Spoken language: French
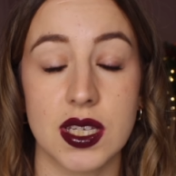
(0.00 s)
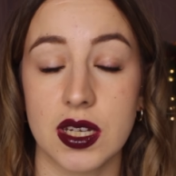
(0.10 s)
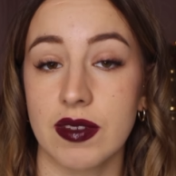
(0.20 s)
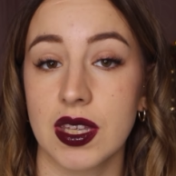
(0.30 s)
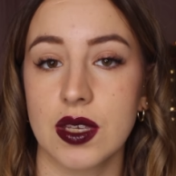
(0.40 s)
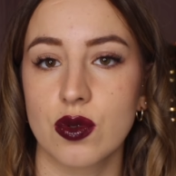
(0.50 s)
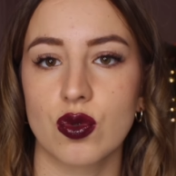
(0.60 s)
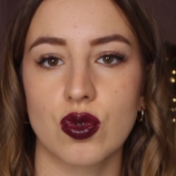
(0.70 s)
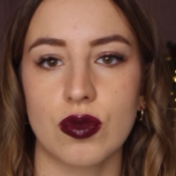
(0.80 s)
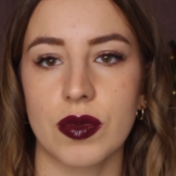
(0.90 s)
Si j'avais une
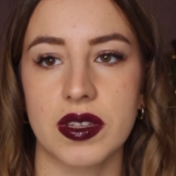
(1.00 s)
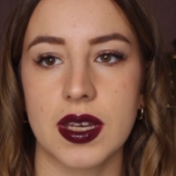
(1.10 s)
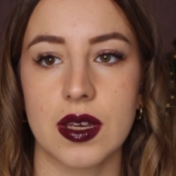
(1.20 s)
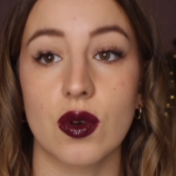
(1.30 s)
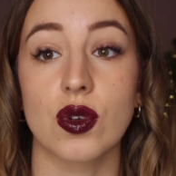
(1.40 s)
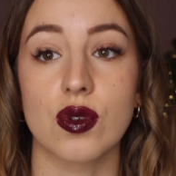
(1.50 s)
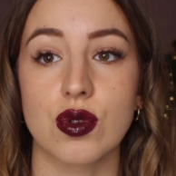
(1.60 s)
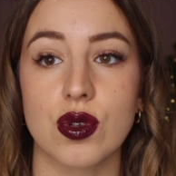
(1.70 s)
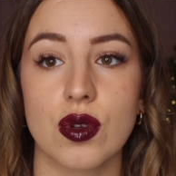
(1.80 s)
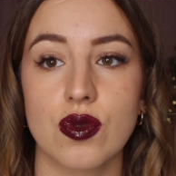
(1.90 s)
question, je lui demandais
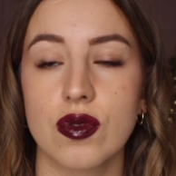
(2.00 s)
sans